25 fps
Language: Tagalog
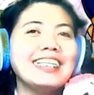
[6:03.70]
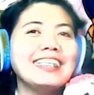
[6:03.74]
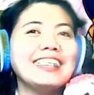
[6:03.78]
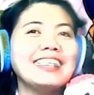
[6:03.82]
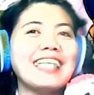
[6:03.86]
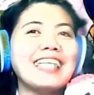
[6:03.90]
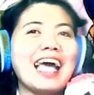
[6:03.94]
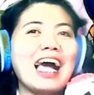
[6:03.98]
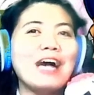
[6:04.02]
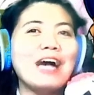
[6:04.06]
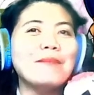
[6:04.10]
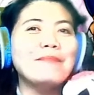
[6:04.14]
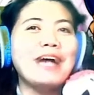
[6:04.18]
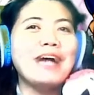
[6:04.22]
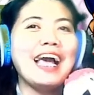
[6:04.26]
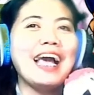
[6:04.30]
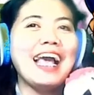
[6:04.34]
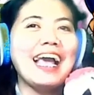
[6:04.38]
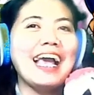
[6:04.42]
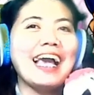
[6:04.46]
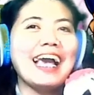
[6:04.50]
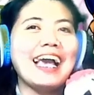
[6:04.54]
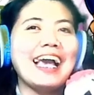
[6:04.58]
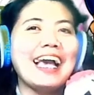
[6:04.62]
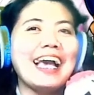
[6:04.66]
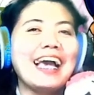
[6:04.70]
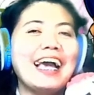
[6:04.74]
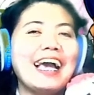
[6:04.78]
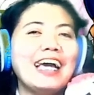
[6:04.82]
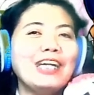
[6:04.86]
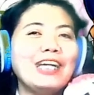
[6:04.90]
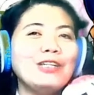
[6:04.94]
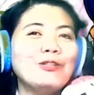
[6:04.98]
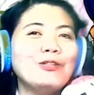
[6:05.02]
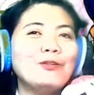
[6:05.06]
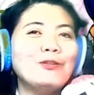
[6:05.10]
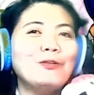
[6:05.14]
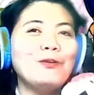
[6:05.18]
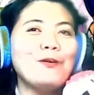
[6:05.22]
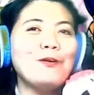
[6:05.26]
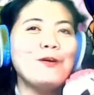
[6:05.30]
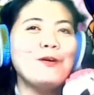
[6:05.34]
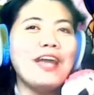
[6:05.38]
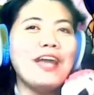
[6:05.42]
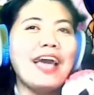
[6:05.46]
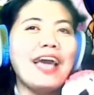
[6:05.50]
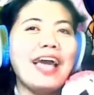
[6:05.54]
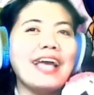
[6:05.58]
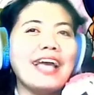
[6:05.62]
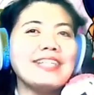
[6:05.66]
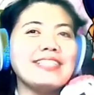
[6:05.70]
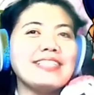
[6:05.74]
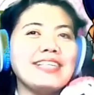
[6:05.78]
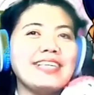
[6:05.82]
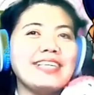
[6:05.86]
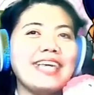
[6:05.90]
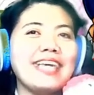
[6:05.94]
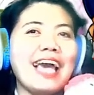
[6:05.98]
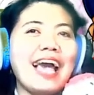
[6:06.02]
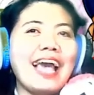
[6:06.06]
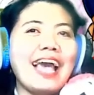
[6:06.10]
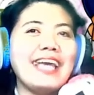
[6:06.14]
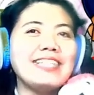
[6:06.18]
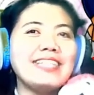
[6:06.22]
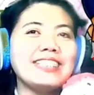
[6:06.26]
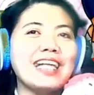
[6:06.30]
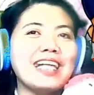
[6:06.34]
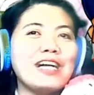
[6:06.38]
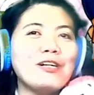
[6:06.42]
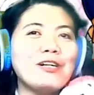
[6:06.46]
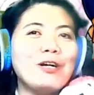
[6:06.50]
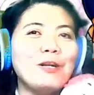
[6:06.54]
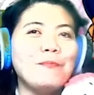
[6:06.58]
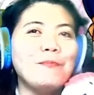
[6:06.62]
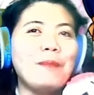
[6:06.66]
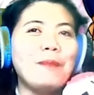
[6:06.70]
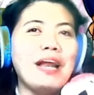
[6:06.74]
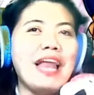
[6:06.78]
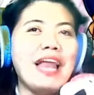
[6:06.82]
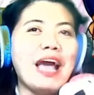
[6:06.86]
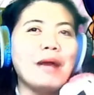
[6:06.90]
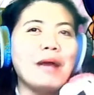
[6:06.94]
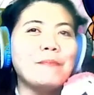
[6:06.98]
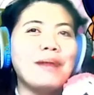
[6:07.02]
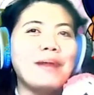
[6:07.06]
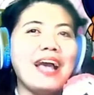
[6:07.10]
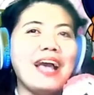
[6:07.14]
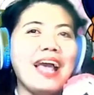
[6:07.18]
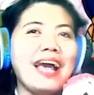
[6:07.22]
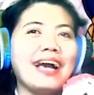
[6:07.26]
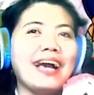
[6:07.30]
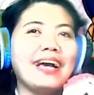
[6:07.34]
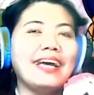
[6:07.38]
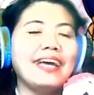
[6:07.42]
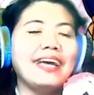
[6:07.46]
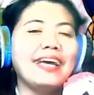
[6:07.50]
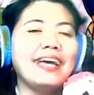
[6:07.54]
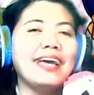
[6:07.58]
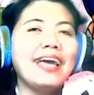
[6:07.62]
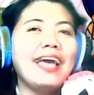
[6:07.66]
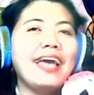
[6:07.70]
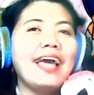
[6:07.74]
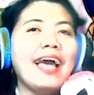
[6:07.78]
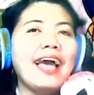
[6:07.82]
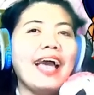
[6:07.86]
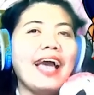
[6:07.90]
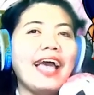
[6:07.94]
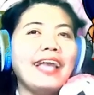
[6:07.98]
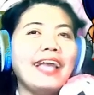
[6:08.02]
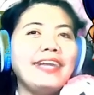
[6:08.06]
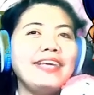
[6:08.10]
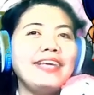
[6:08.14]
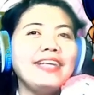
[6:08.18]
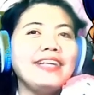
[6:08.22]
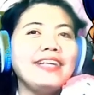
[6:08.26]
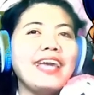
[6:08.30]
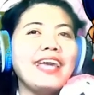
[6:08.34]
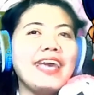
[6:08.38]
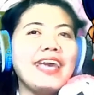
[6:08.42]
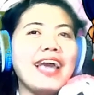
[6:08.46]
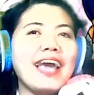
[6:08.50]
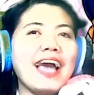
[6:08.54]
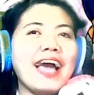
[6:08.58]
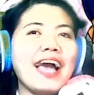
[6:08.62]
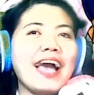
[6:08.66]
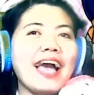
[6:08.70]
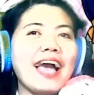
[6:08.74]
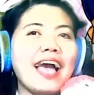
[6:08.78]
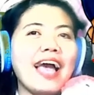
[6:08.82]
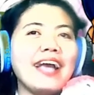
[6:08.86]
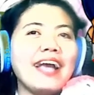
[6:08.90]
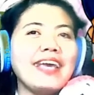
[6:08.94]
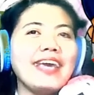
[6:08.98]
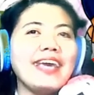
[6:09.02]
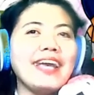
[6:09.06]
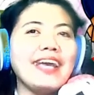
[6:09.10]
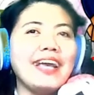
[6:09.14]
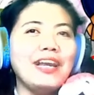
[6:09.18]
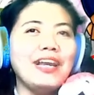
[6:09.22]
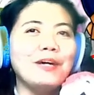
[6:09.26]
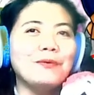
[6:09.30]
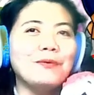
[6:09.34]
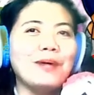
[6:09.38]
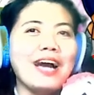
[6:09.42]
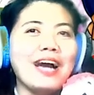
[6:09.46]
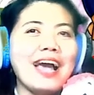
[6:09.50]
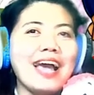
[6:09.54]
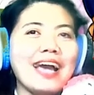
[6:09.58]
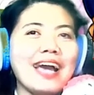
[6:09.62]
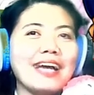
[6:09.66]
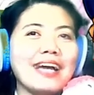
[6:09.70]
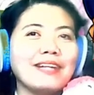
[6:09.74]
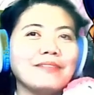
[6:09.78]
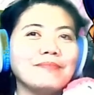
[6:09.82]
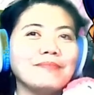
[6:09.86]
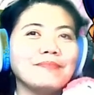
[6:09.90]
Tama! Nung una, siya ay sanggol pa lamang. Alin kaya ang ikalawa?